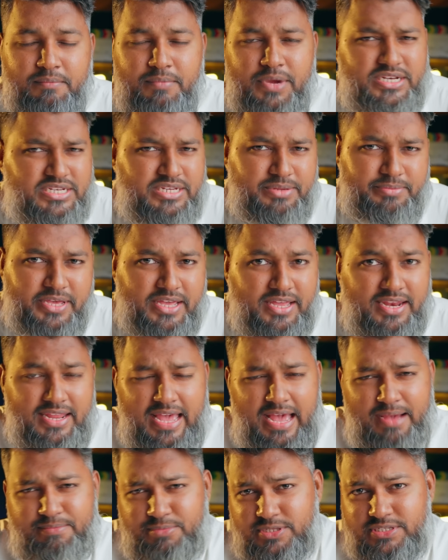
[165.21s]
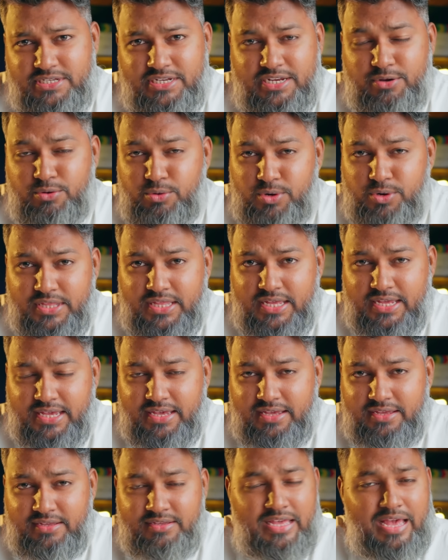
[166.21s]
বাট টিপিক্যালি অ্যাপল যেটা করে থাকে
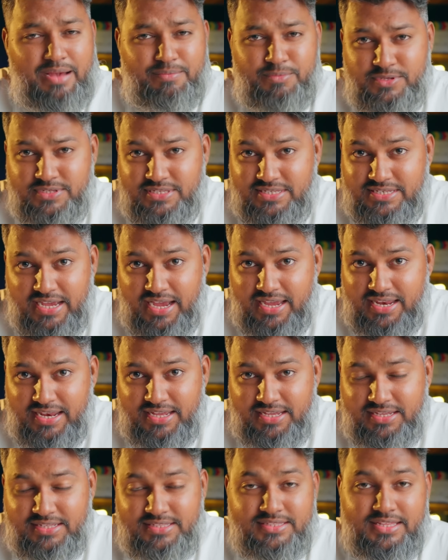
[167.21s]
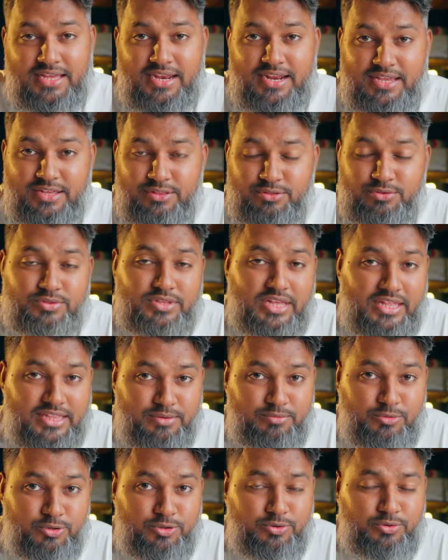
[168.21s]
অ্যাপল স্টাইলে তারা কিন্তু তাদের
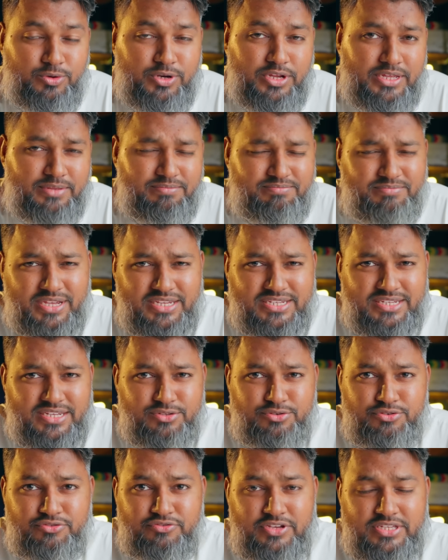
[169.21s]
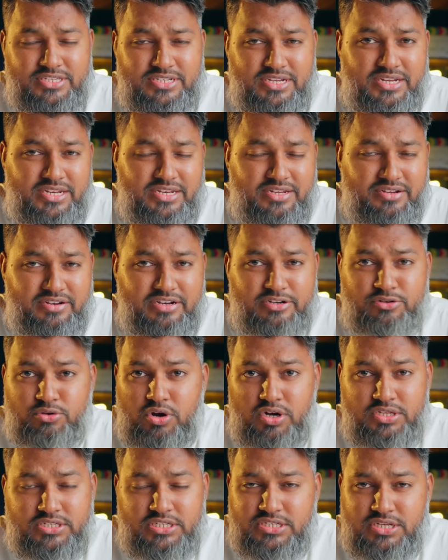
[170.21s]
মতো করে বেশ কিছু ফিচার ইন্টিগ্রেট
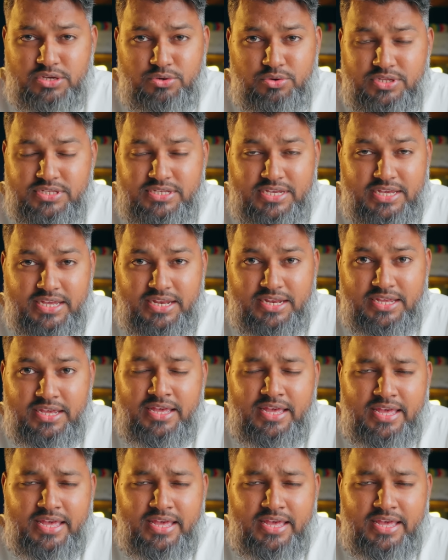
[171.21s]
করার চেষ্টা করেছে এখানে